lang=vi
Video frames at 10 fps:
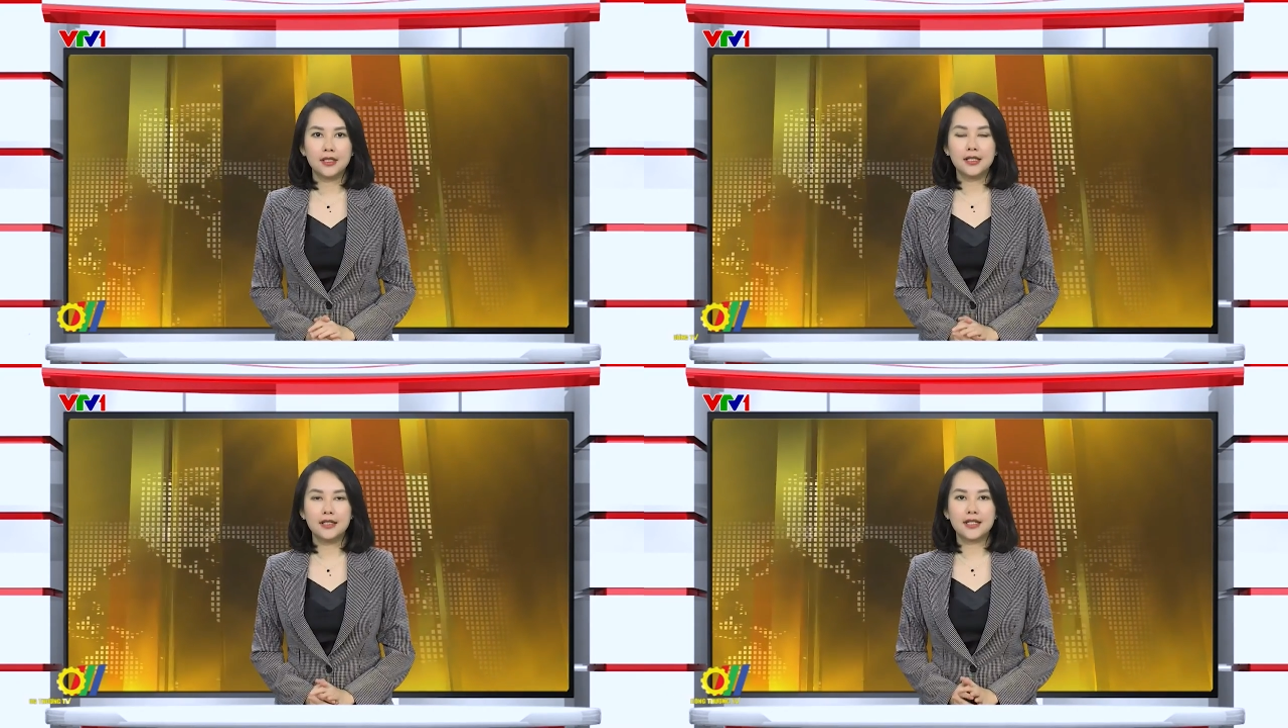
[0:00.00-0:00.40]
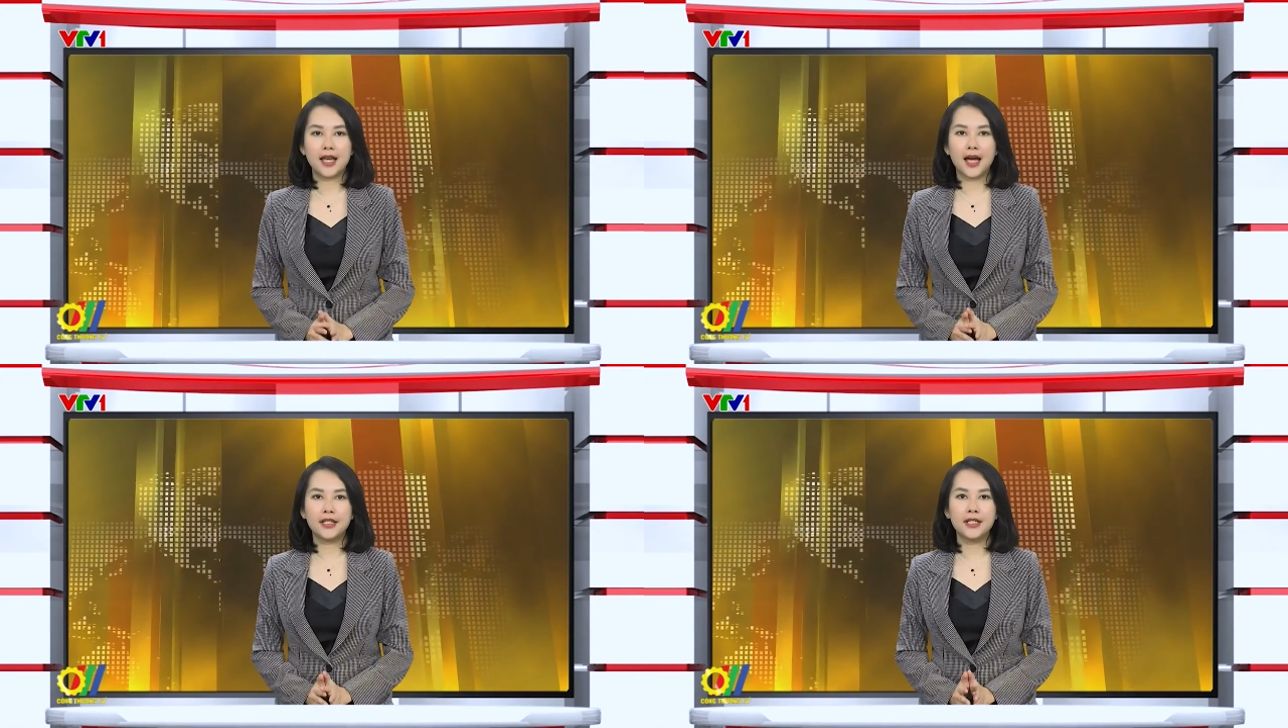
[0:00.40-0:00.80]
như
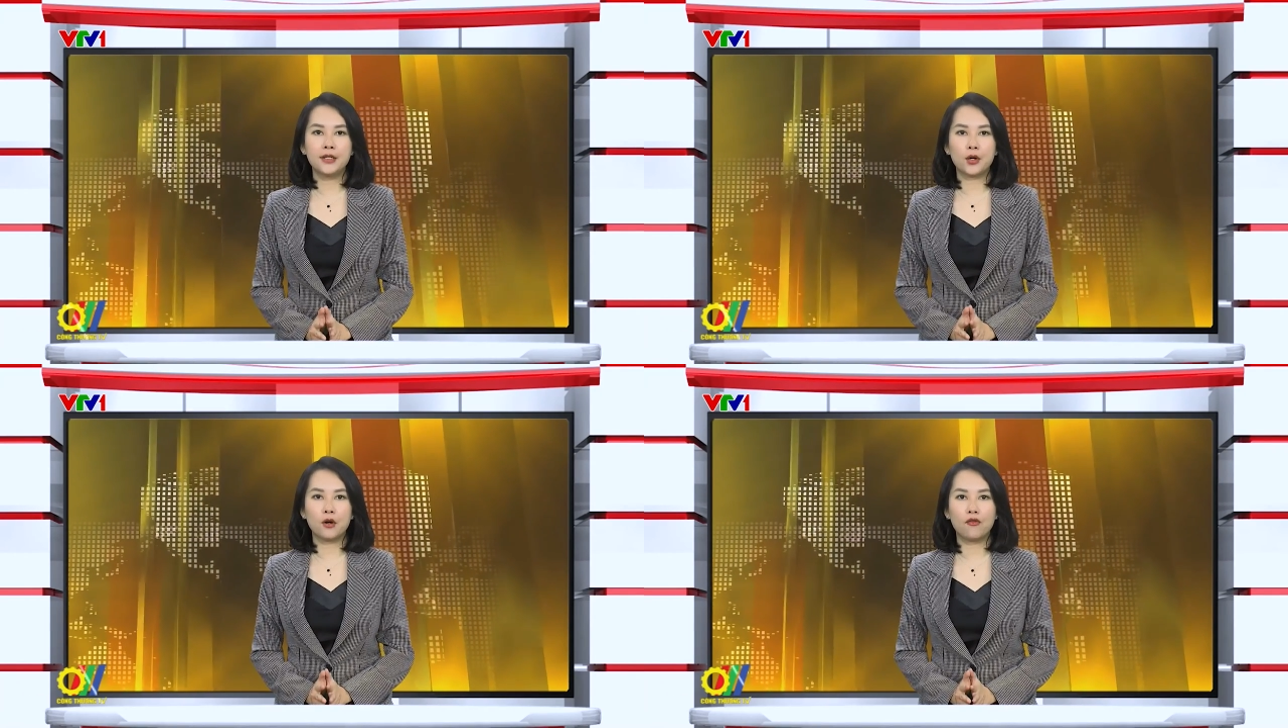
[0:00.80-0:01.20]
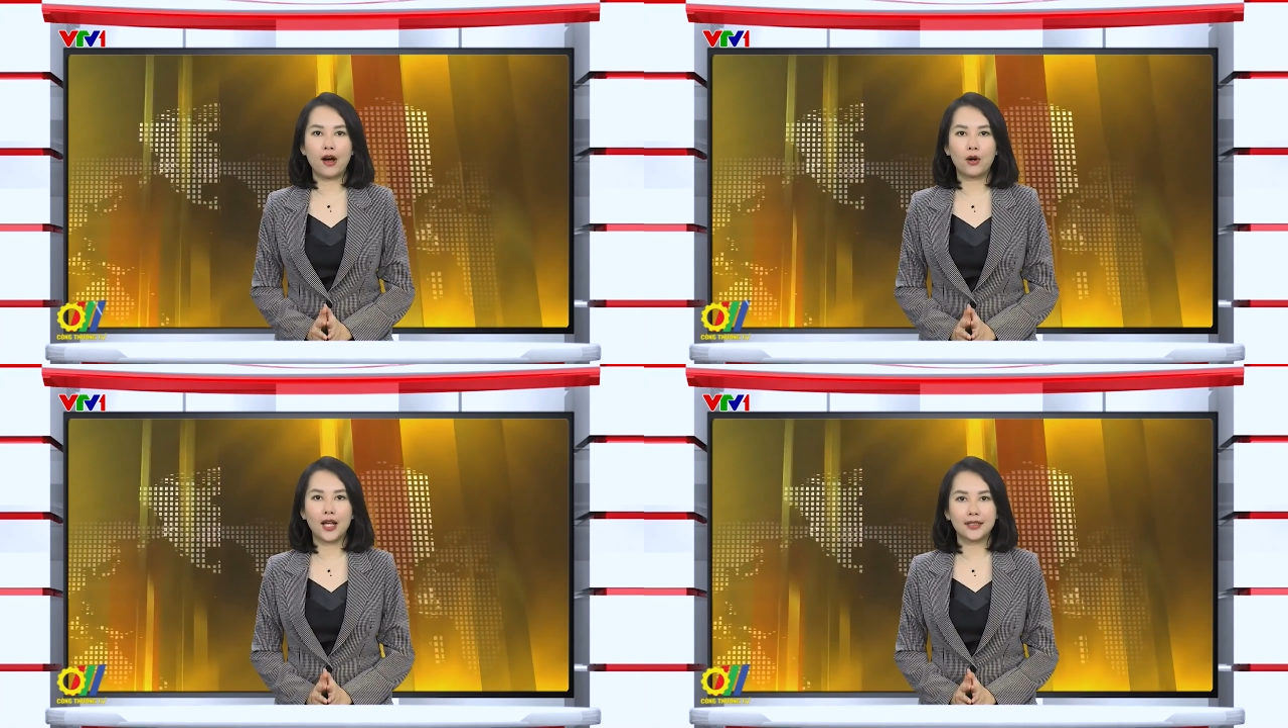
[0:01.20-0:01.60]
giá nhiên liệu đầu
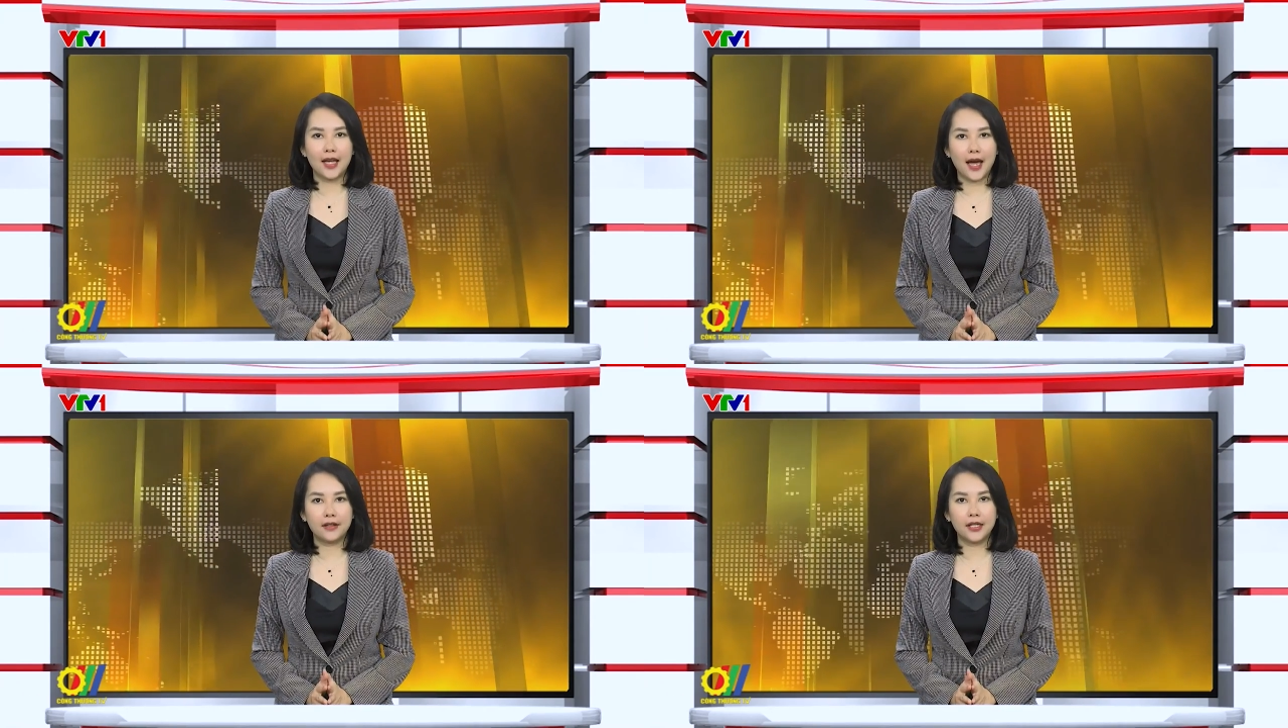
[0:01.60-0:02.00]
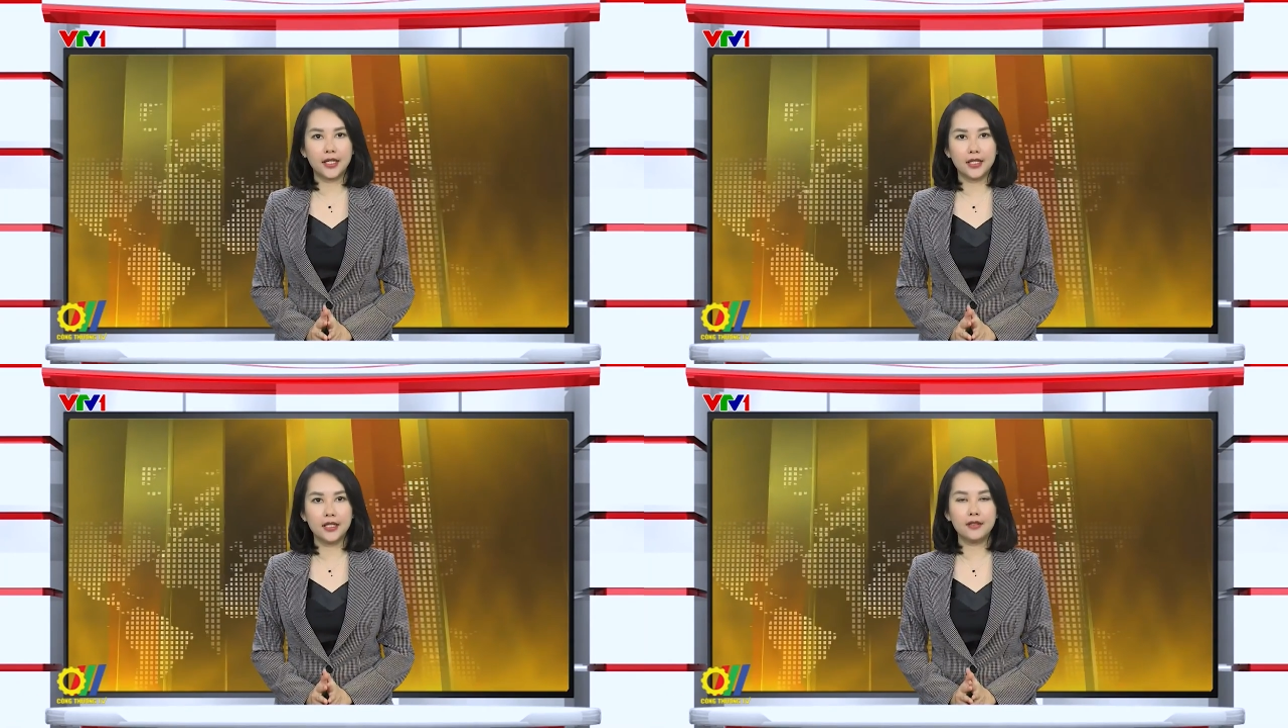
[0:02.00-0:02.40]
vào là than,
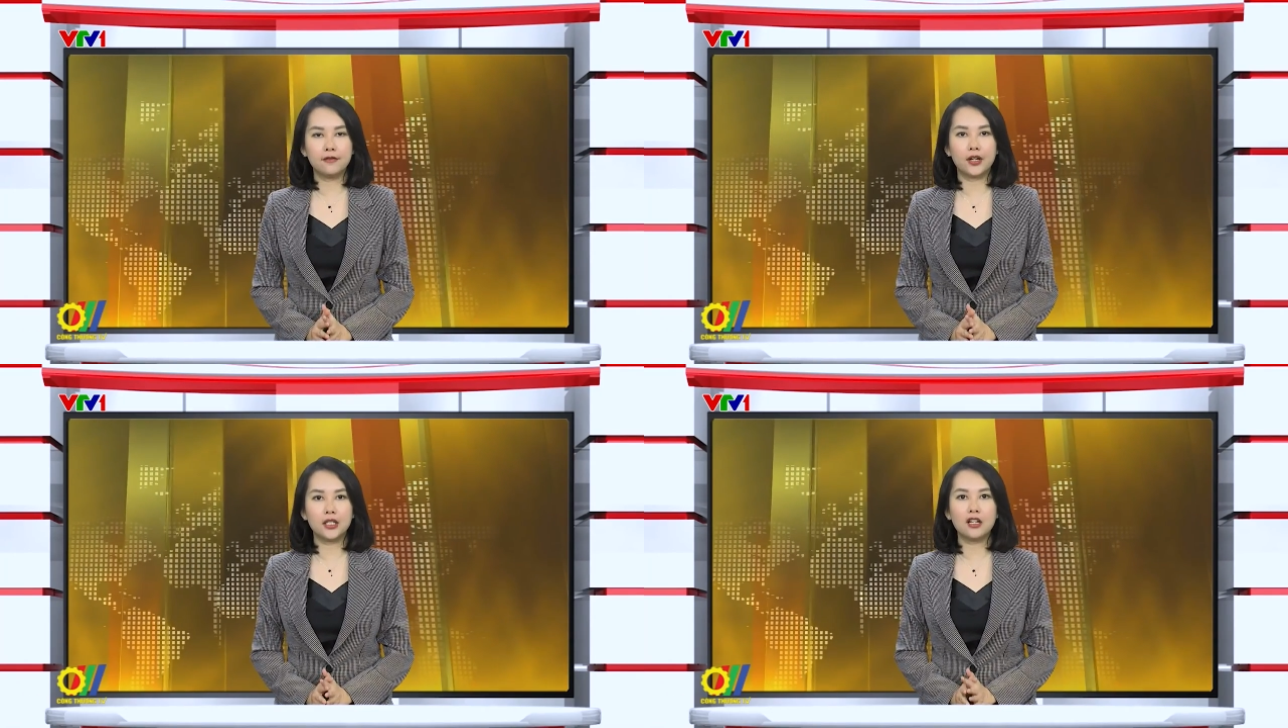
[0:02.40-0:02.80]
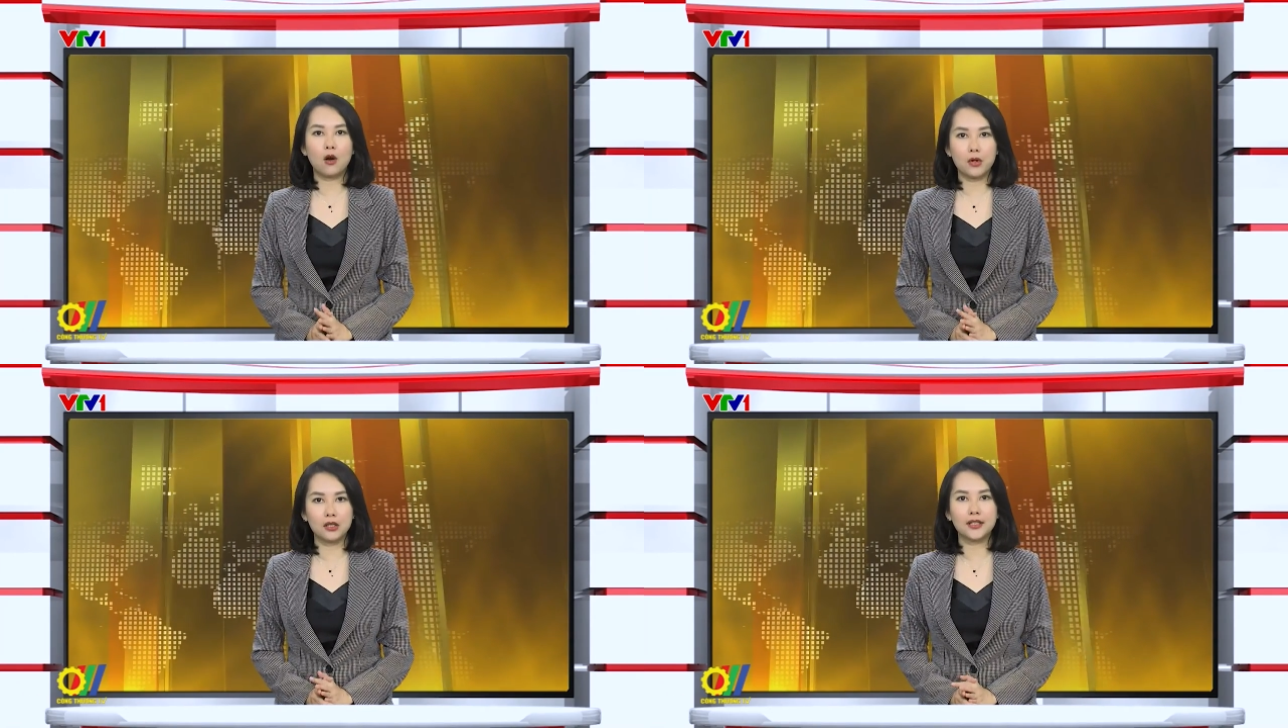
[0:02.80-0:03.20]
khí vẫn
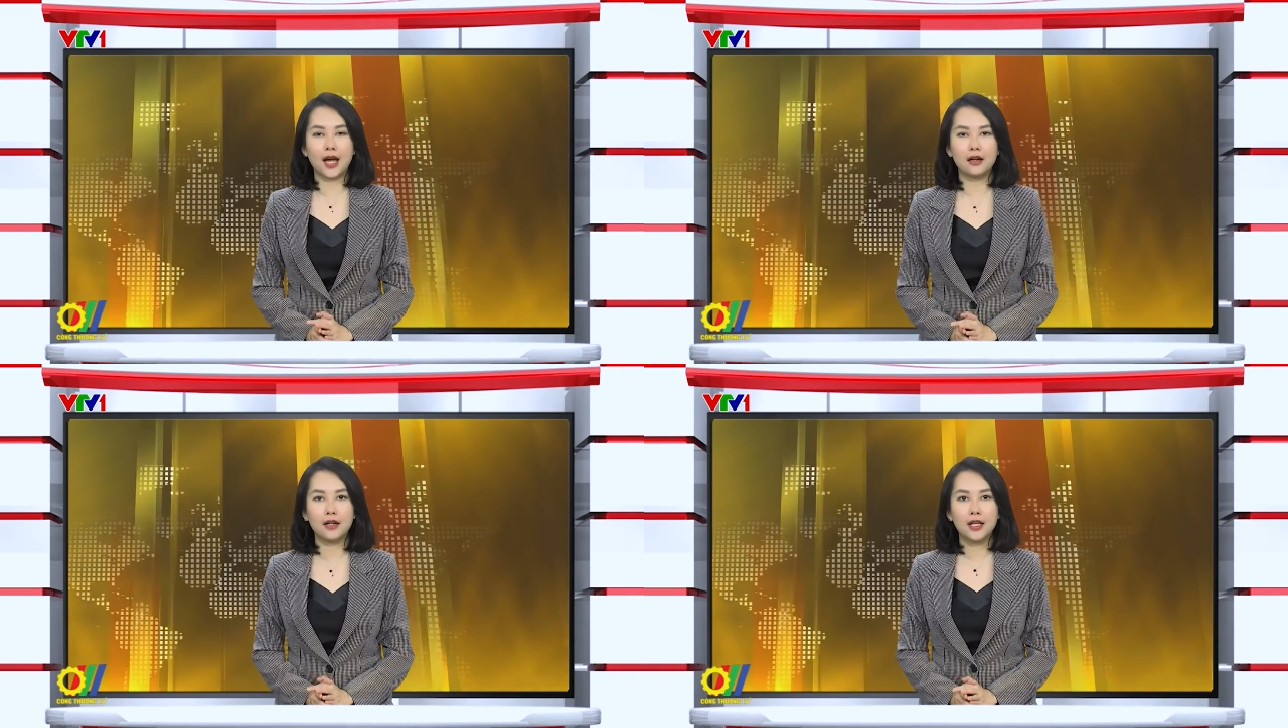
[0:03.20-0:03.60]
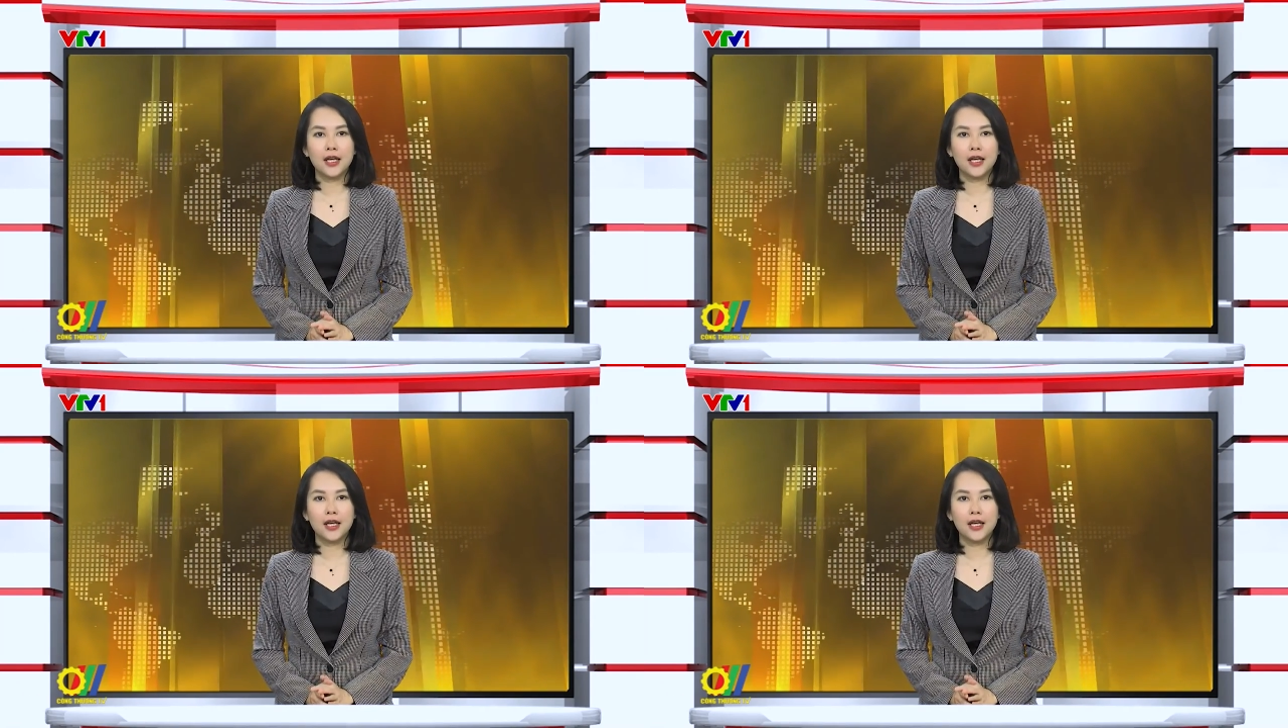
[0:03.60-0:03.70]
không ngừng tăng,